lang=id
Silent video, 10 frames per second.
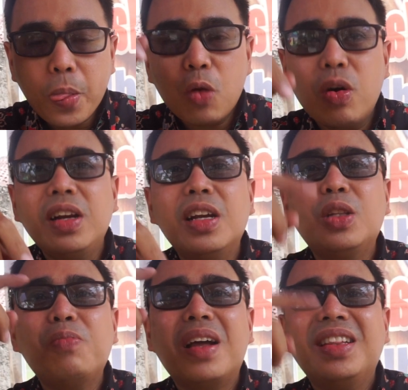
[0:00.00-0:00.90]
Wah ini
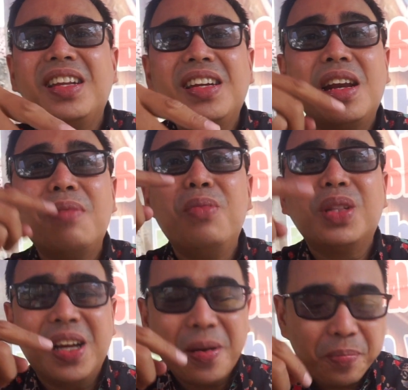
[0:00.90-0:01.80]
ketupatnya ini
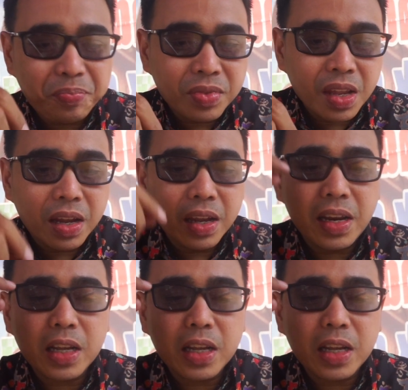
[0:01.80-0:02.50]
lembut ya Ini